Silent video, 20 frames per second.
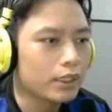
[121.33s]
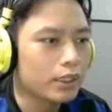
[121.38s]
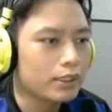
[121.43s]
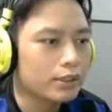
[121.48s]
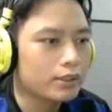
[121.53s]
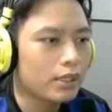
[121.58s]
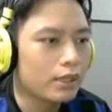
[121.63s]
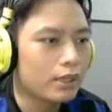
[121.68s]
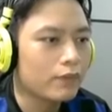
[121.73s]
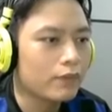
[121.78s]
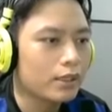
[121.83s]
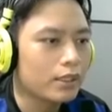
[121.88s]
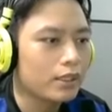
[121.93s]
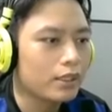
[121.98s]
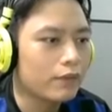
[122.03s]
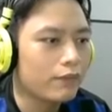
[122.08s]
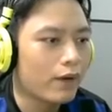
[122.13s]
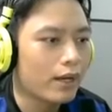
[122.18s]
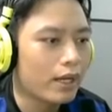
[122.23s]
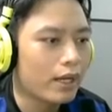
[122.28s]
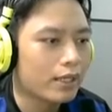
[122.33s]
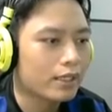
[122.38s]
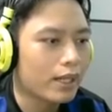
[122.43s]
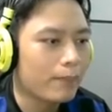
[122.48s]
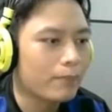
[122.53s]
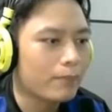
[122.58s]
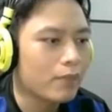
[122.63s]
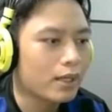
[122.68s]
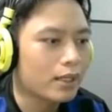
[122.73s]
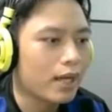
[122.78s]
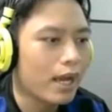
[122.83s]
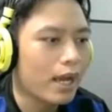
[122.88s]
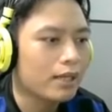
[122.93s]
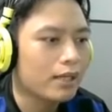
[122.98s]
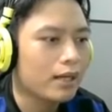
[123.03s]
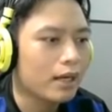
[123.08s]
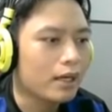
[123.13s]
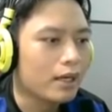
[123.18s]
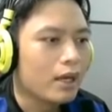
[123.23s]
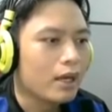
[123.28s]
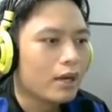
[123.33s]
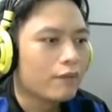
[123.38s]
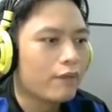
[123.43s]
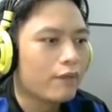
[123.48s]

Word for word: ulti trước và như vậy là găm được hai người